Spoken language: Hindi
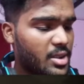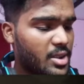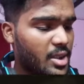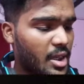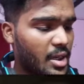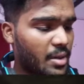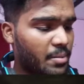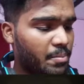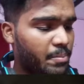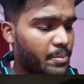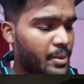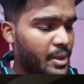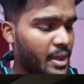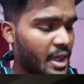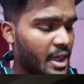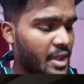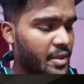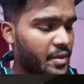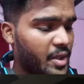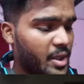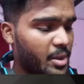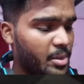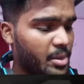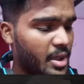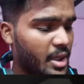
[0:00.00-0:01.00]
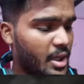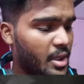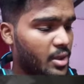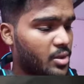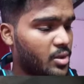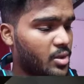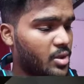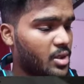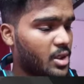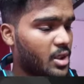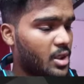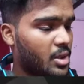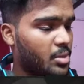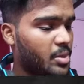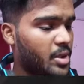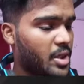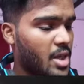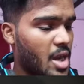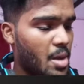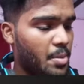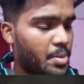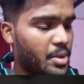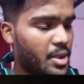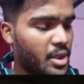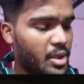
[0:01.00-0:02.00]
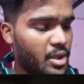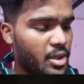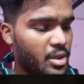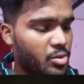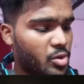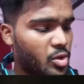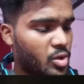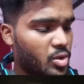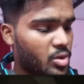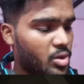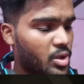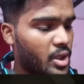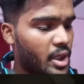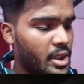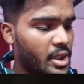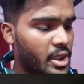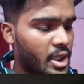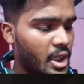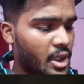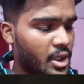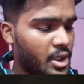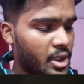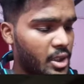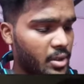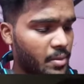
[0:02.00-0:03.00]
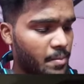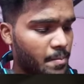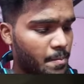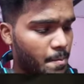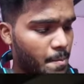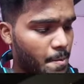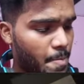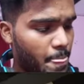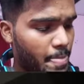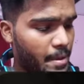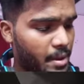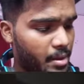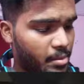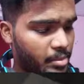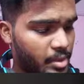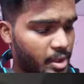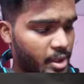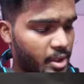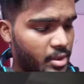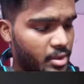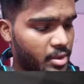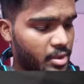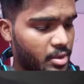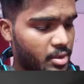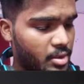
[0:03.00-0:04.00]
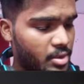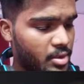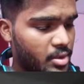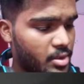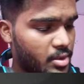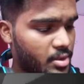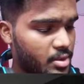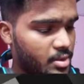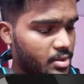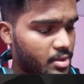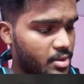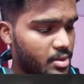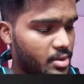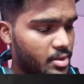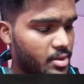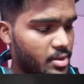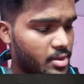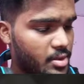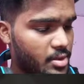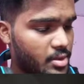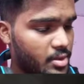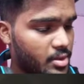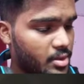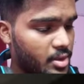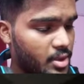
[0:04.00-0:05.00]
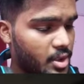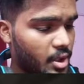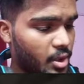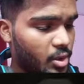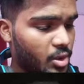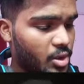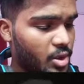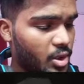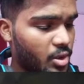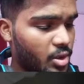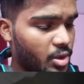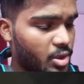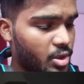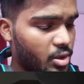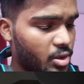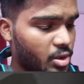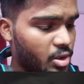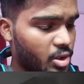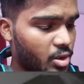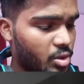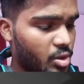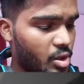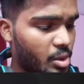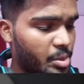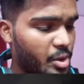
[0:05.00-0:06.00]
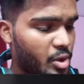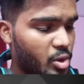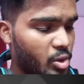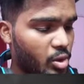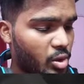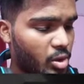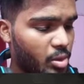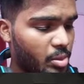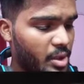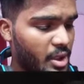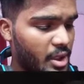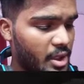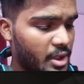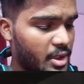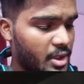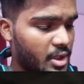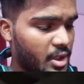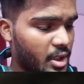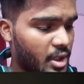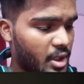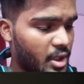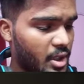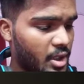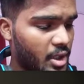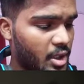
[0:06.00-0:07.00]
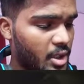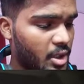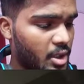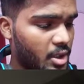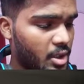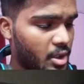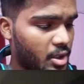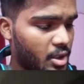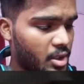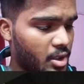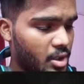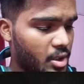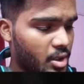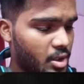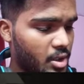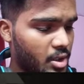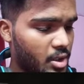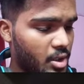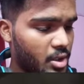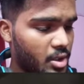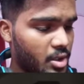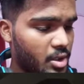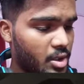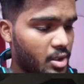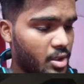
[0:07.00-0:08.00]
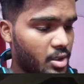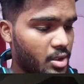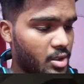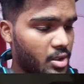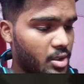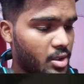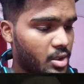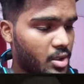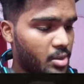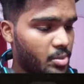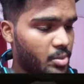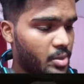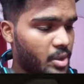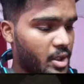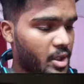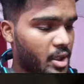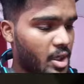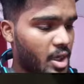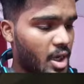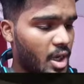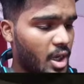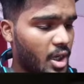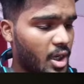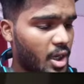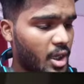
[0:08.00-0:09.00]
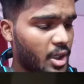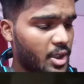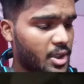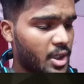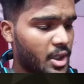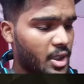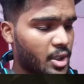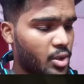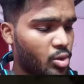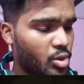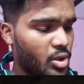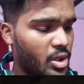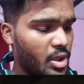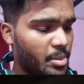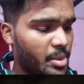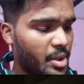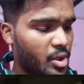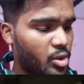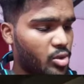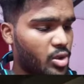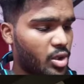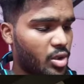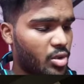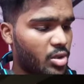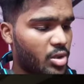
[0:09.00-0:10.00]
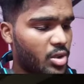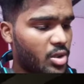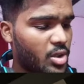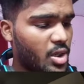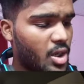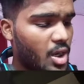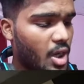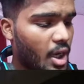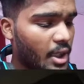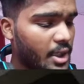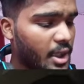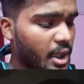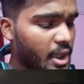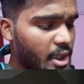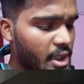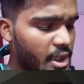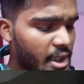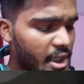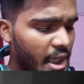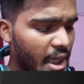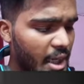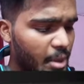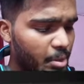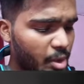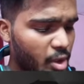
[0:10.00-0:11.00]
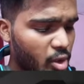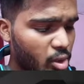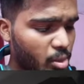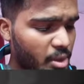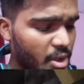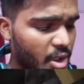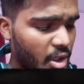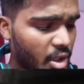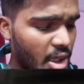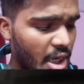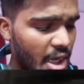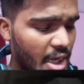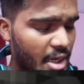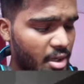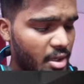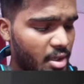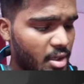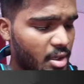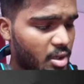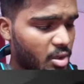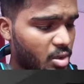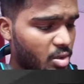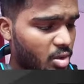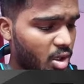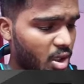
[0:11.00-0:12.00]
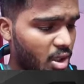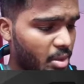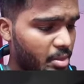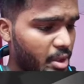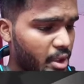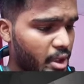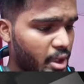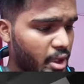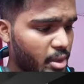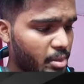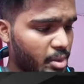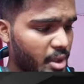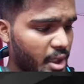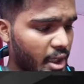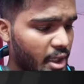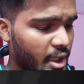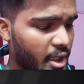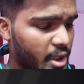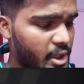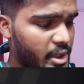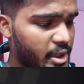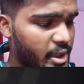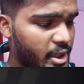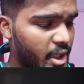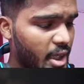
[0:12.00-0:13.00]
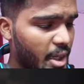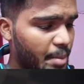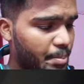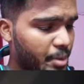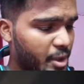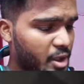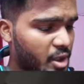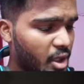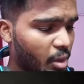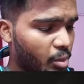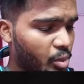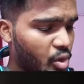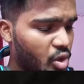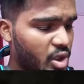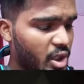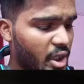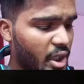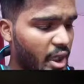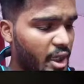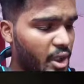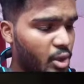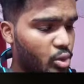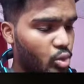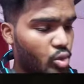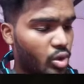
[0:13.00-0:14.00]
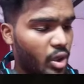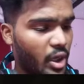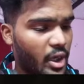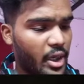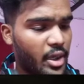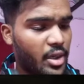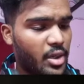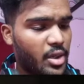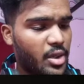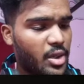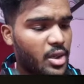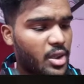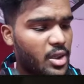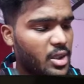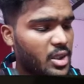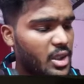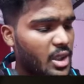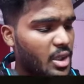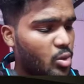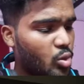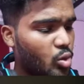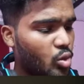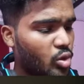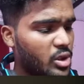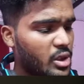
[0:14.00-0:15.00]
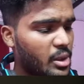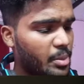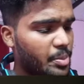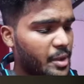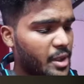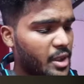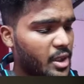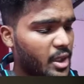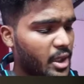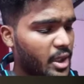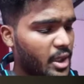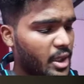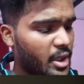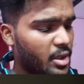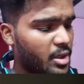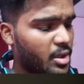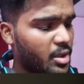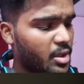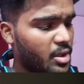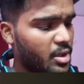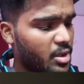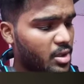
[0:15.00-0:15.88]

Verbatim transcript: सब बनाई हुई है मेरे हाथों से एक मिनट यहाँ पे था क्या नहीं यहाँ नहीं है एक मिनट चलो चलो चलो चलो अभी तो और भी रास्ते हैं अरे अरे अरे अरे अरे यहाँ कहाँ से आकर रुक गया मैं रुक जाऊँ अच्छा ये मेरे को बताओ यार कोई कमेंट करके बताएगा कि ये पत्थर मुझसे नहीं टूट रहे ये कौन से पत्थर हैं